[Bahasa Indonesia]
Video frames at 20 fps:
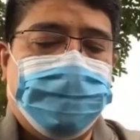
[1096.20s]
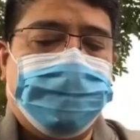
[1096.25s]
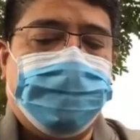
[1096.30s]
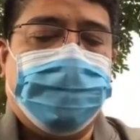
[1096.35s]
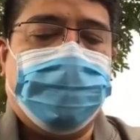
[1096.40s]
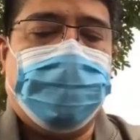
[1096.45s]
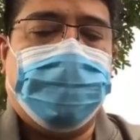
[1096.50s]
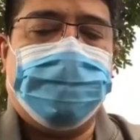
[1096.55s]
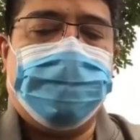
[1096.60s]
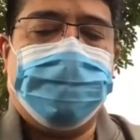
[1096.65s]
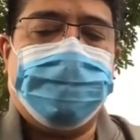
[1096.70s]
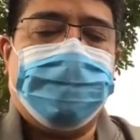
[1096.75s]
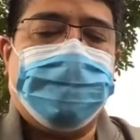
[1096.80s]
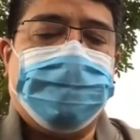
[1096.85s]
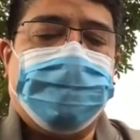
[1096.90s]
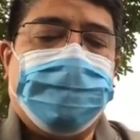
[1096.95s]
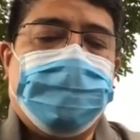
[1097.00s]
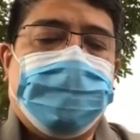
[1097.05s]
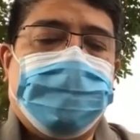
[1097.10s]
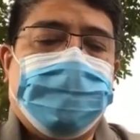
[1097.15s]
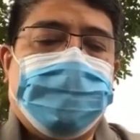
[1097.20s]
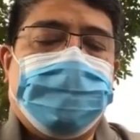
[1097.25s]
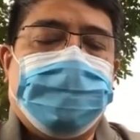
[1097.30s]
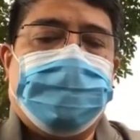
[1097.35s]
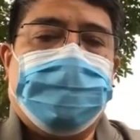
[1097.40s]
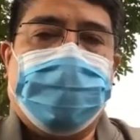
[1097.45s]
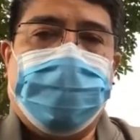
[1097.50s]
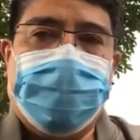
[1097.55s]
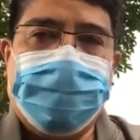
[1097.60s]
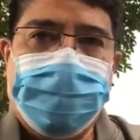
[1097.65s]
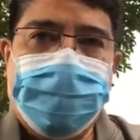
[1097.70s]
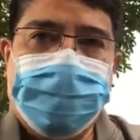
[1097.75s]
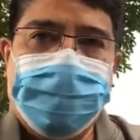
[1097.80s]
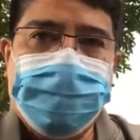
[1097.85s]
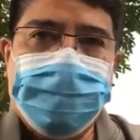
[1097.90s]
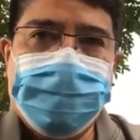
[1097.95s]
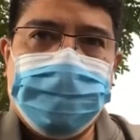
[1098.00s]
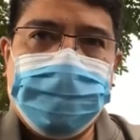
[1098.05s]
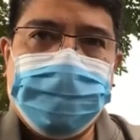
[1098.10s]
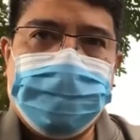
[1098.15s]
Dan apa yang diceritakan
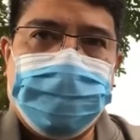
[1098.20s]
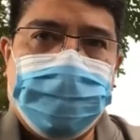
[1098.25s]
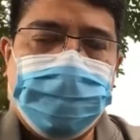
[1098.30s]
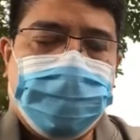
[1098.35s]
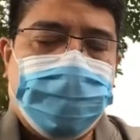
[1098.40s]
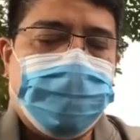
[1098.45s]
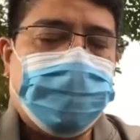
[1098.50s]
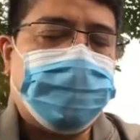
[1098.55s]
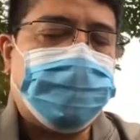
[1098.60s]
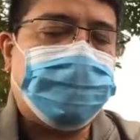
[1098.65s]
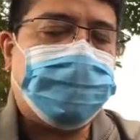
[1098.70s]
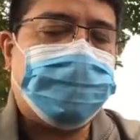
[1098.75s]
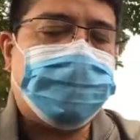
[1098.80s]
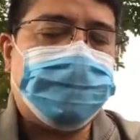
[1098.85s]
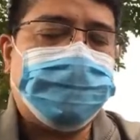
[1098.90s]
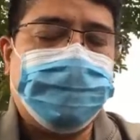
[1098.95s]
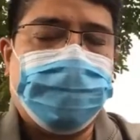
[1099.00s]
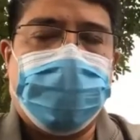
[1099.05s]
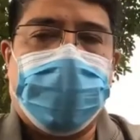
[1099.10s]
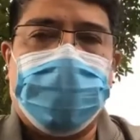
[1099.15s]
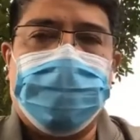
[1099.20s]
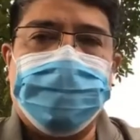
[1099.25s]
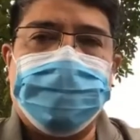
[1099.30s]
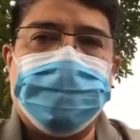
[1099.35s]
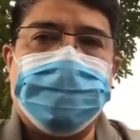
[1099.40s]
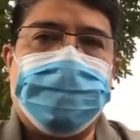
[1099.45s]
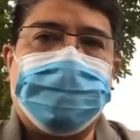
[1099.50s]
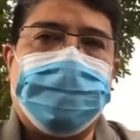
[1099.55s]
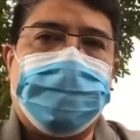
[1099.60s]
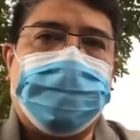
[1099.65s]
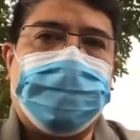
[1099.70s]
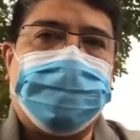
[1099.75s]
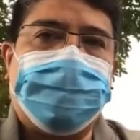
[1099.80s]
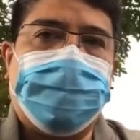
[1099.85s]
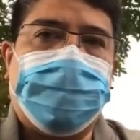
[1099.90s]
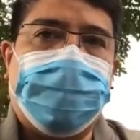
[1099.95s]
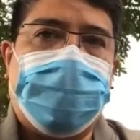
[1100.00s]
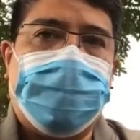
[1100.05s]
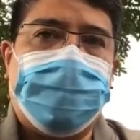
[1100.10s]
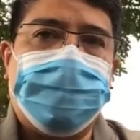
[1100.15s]
Firaun kepada Firaun eh, pada
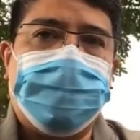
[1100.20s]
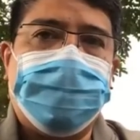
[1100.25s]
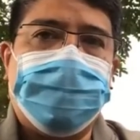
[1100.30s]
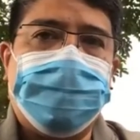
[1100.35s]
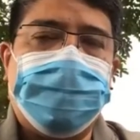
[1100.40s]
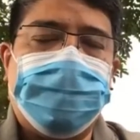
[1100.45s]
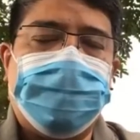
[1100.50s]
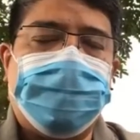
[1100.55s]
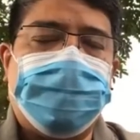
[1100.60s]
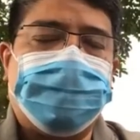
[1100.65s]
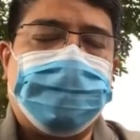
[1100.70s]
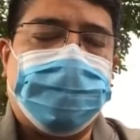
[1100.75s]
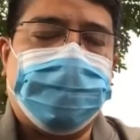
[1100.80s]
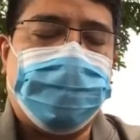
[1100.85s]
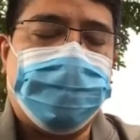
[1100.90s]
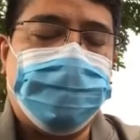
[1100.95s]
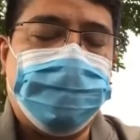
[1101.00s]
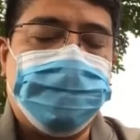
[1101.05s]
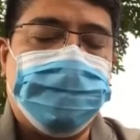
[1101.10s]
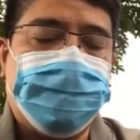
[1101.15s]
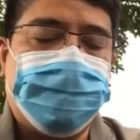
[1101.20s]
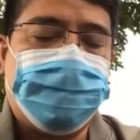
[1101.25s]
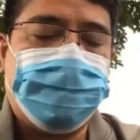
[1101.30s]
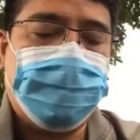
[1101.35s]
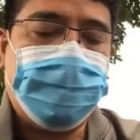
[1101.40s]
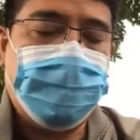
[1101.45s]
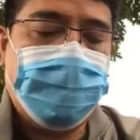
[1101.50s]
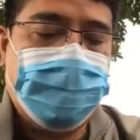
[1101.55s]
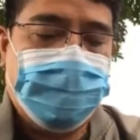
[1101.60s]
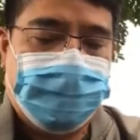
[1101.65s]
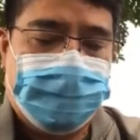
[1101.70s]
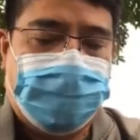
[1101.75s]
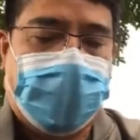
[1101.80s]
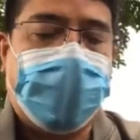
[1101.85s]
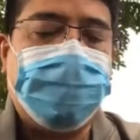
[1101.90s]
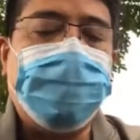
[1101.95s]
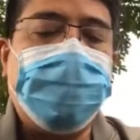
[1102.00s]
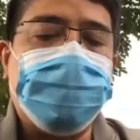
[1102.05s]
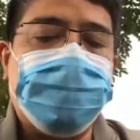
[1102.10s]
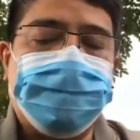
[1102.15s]
Yusuf sama seperti kepada
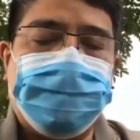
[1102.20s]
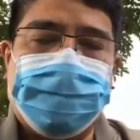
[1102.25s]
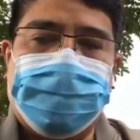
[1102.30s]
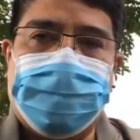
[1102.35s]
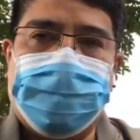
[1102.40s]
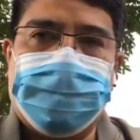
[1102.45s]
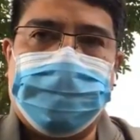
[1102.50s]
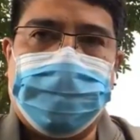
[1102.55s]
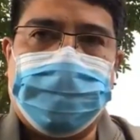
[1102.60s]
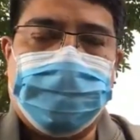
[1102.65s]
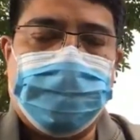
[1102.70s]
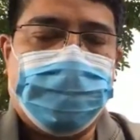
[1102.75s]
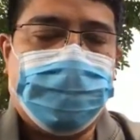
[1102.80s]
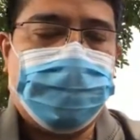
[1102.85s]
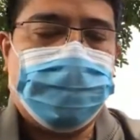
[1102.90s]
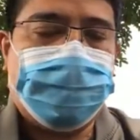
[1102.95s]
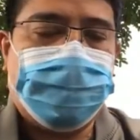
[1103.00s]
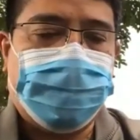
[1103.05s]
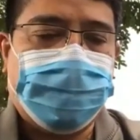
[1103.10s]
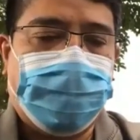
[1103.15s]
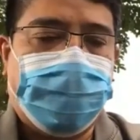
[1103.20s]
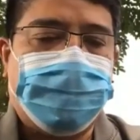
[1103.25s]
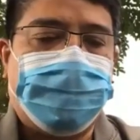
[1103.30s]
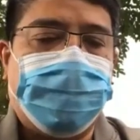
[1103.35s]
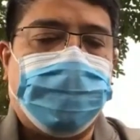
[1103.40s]
orang berilmu dan ahli-ahli.